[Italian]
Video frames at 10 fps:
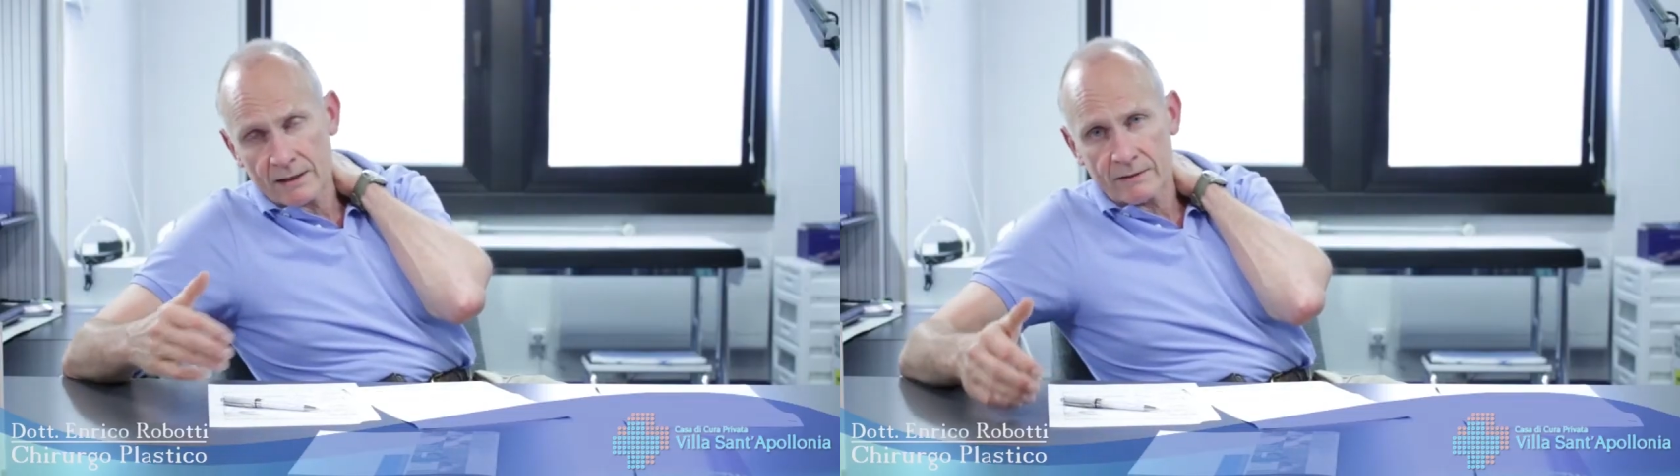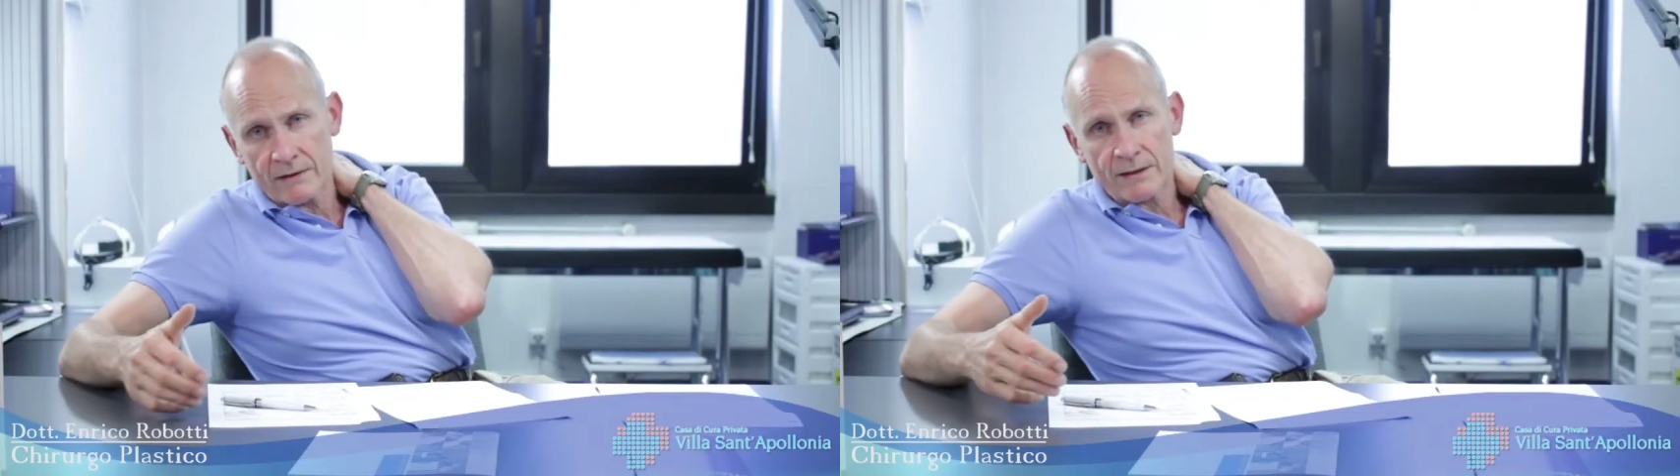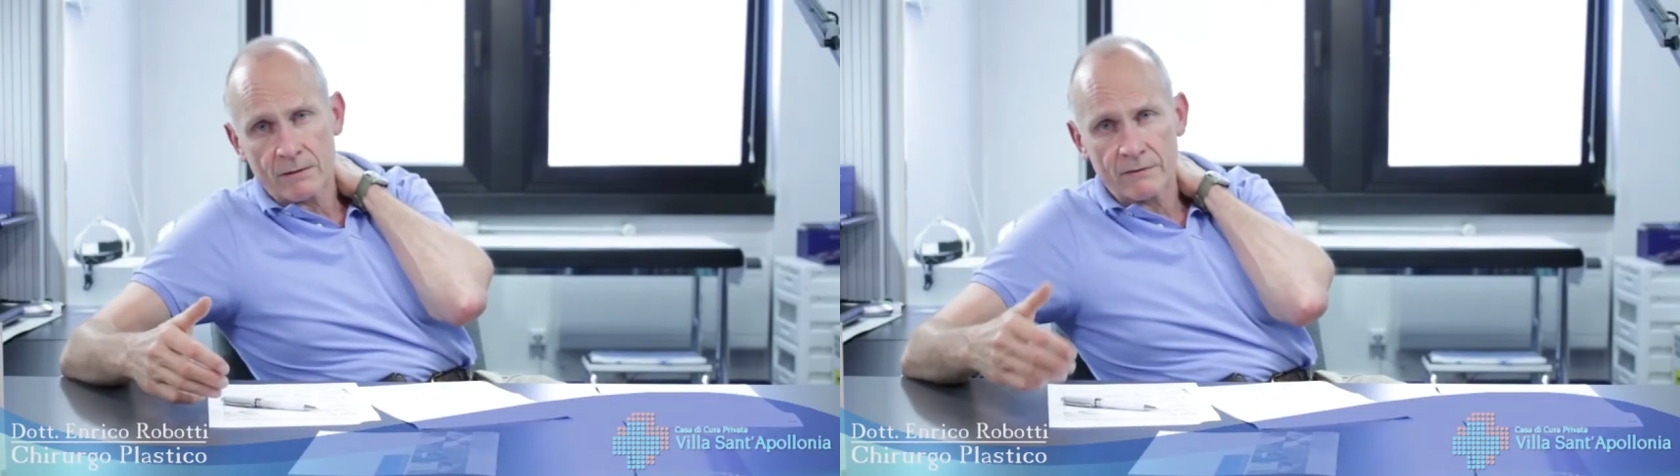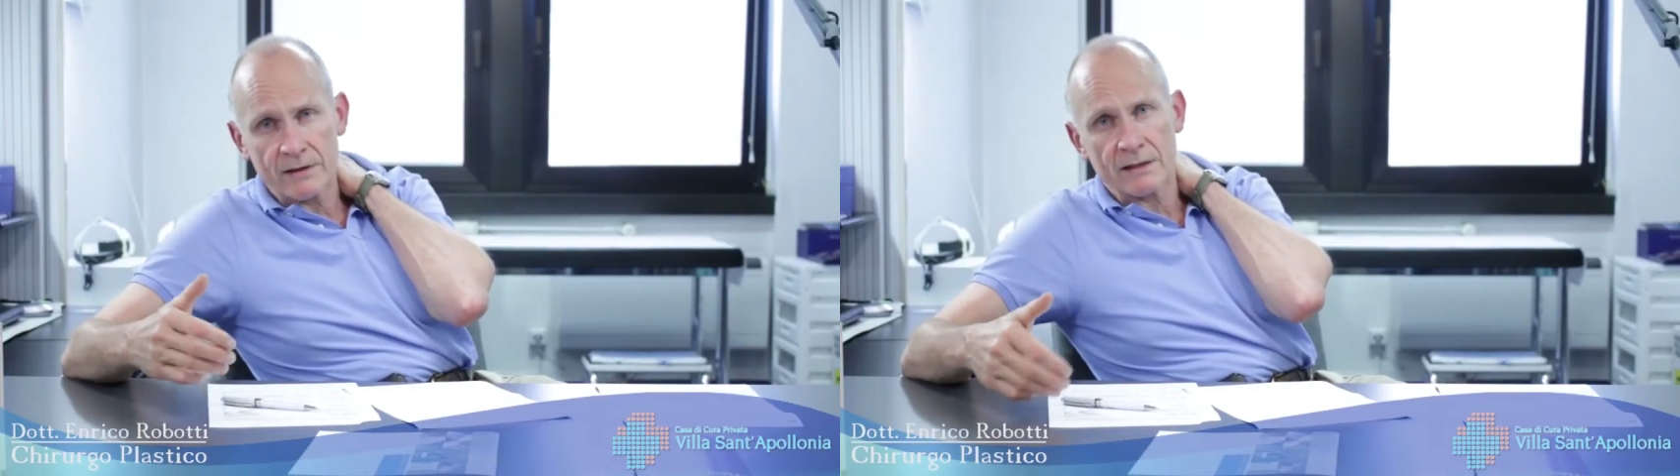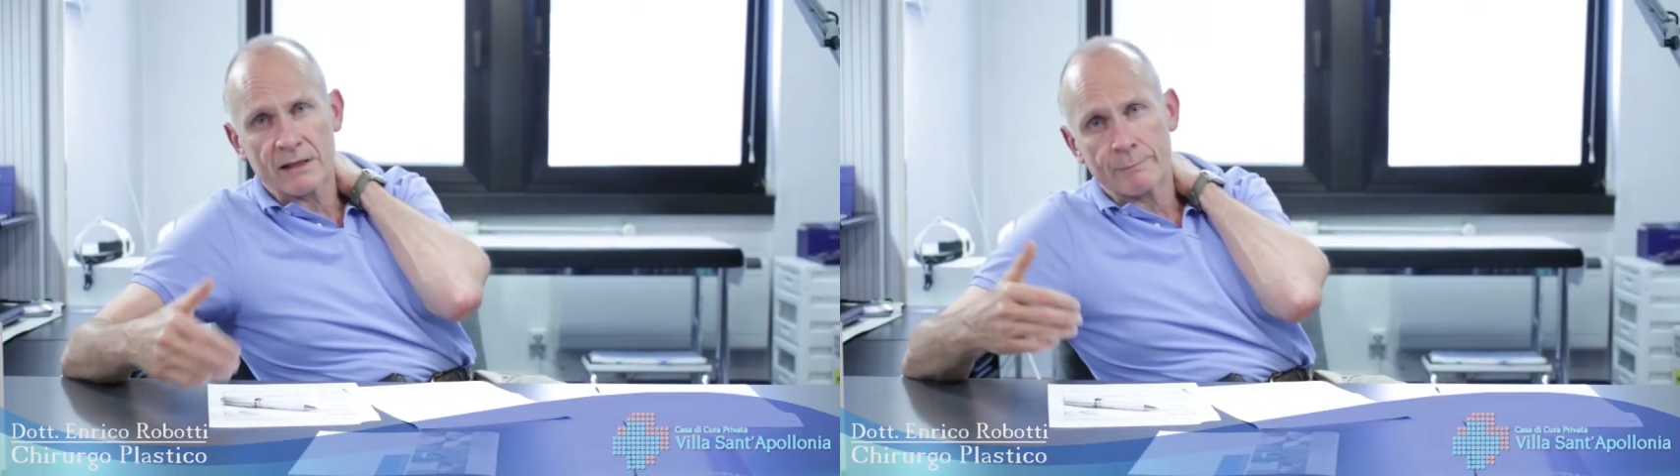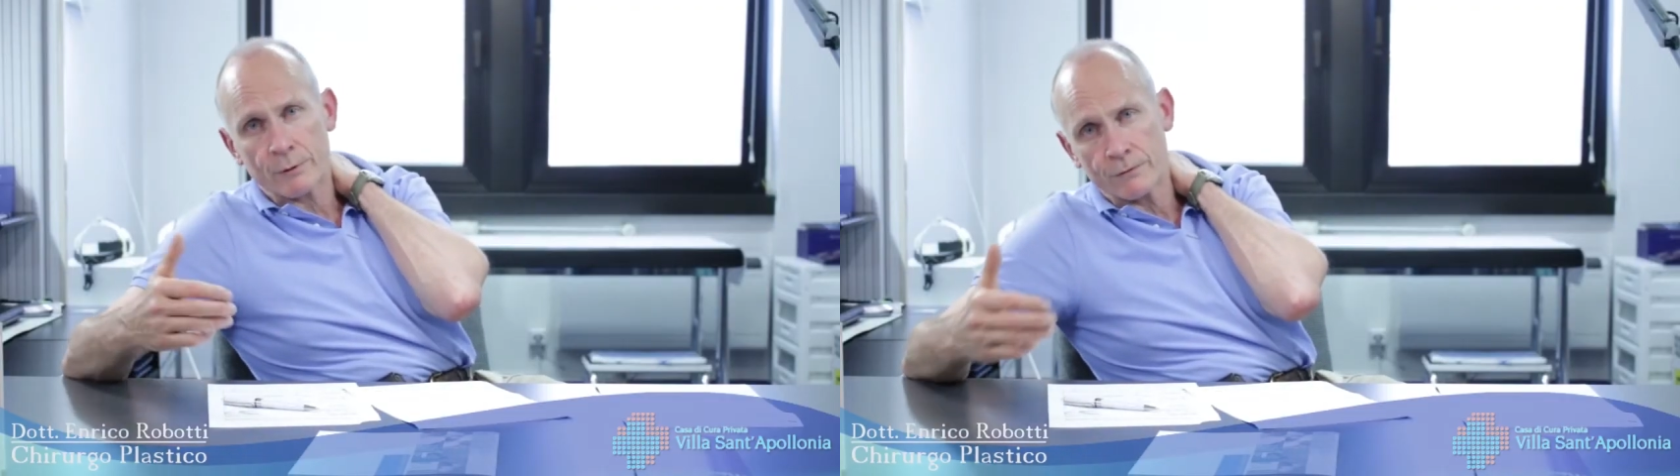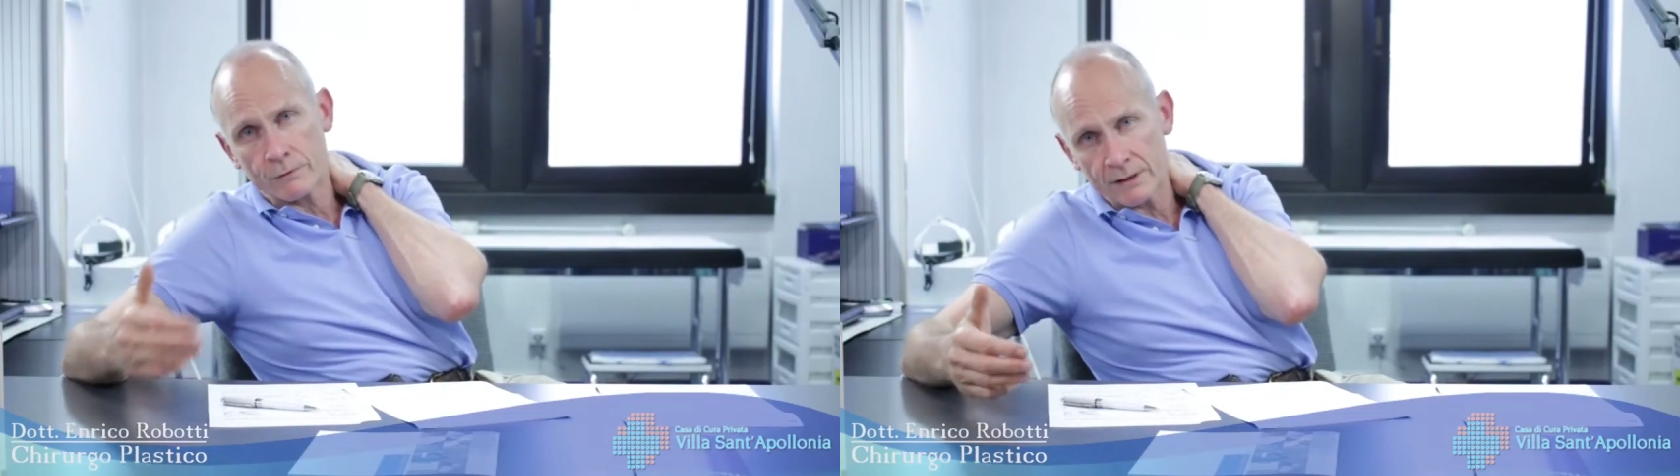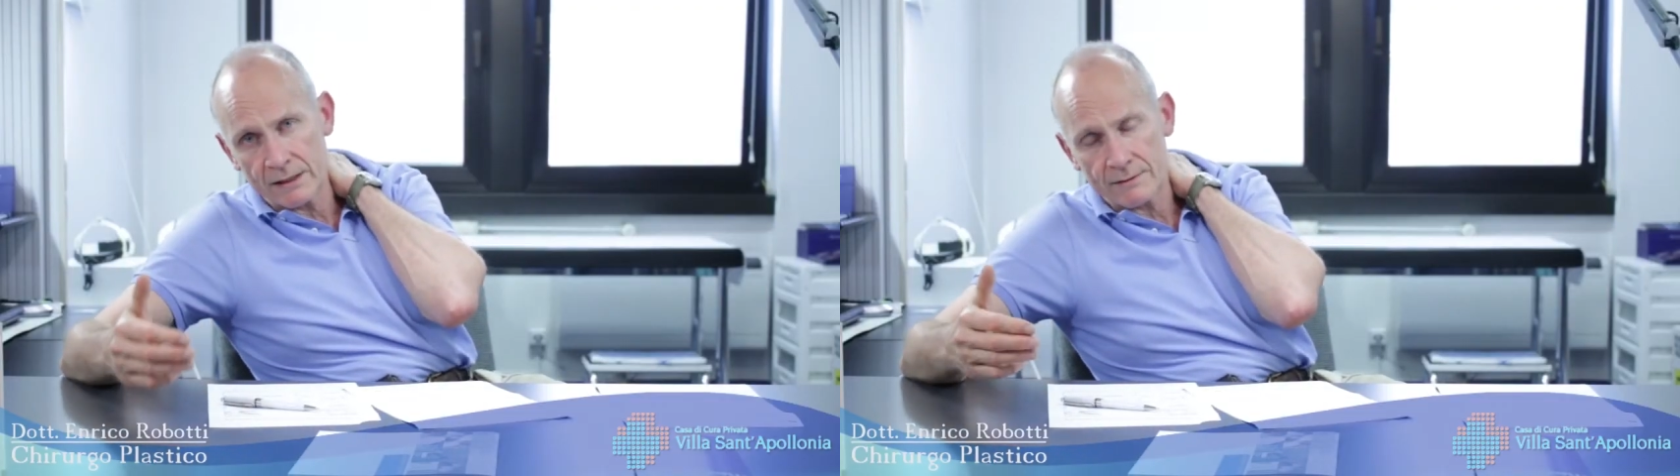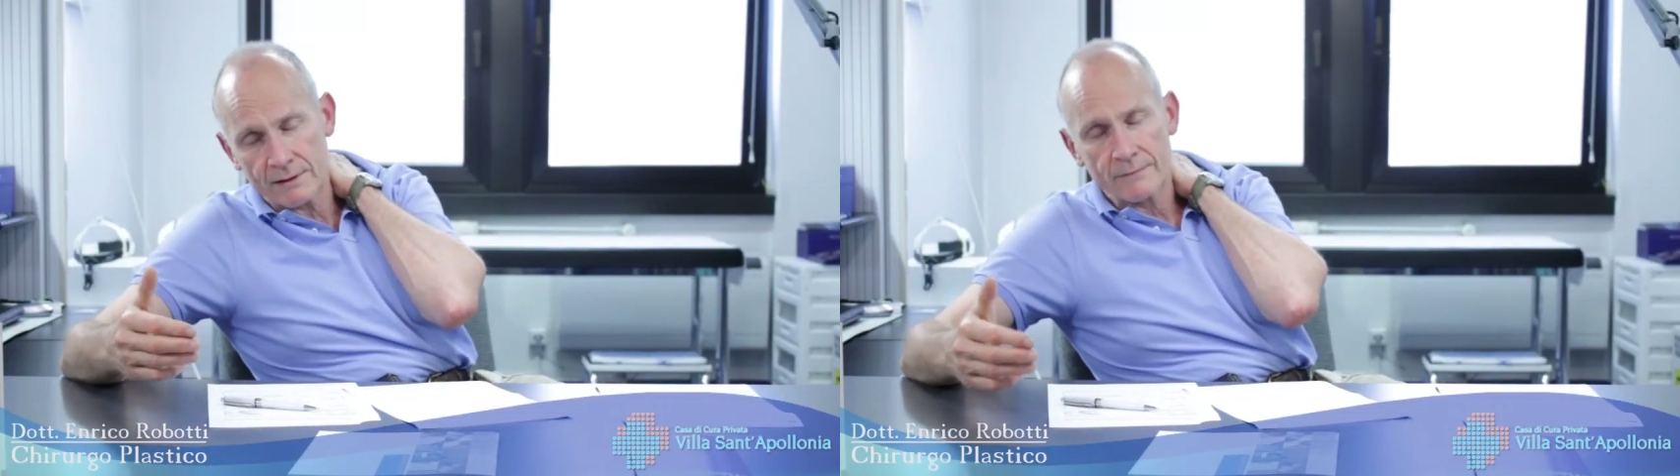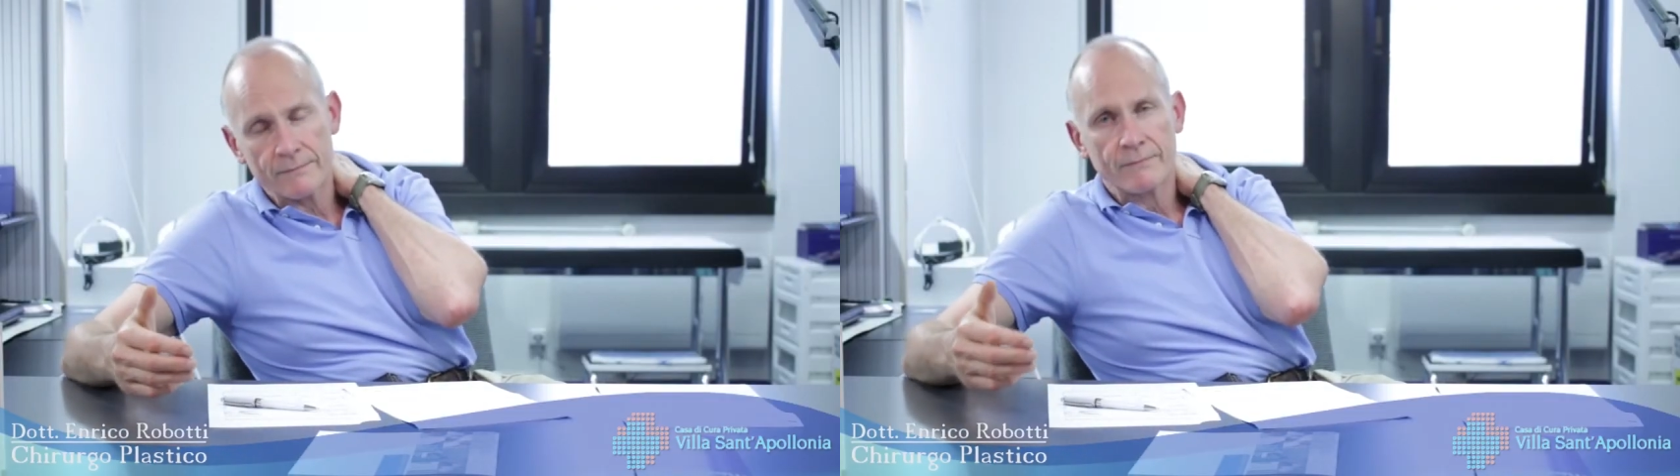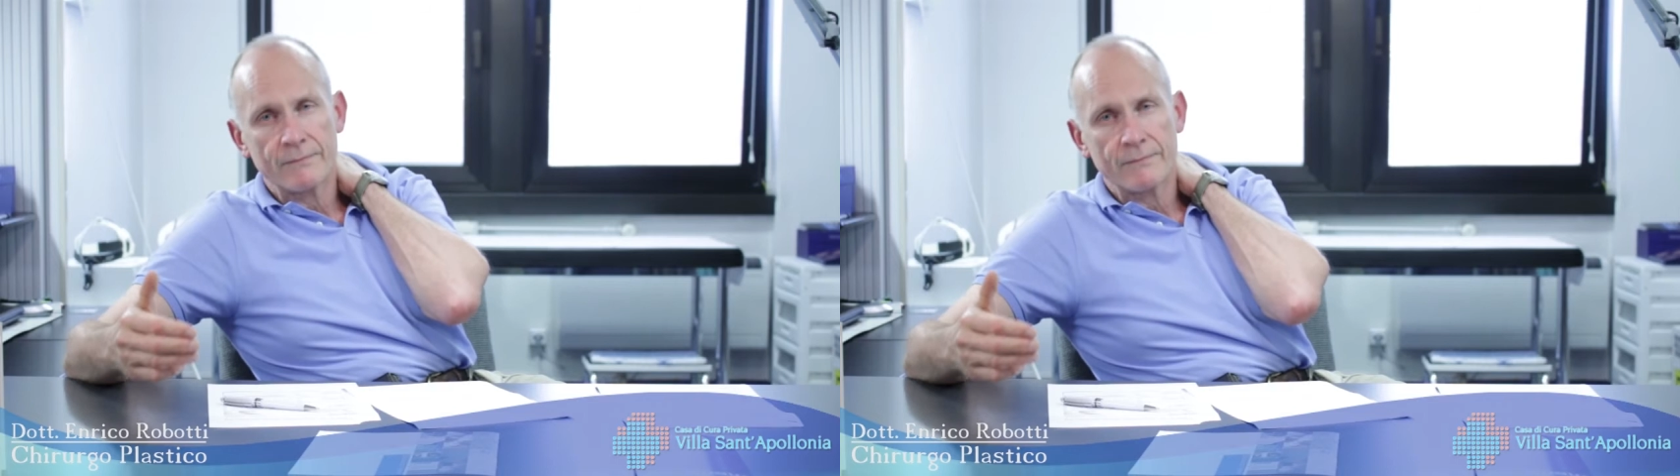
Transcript: che deve essere una visita approfondita,